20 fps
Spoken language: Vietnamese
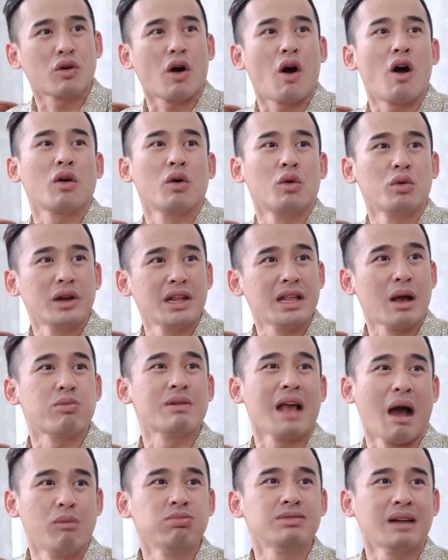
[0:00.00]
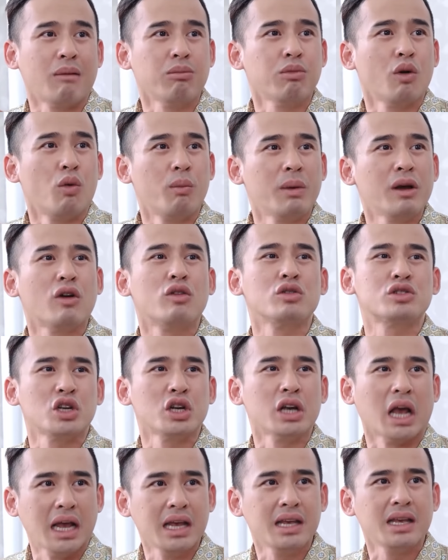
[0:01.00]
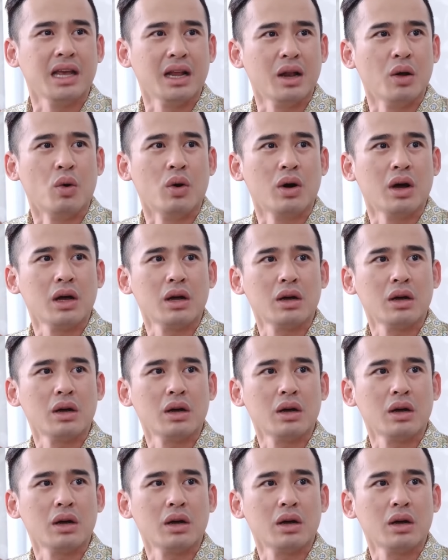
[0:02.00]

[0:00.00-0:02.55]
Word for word: của con luôn đi vòng vòng trống luôn biết con suy nghĩ gì luôn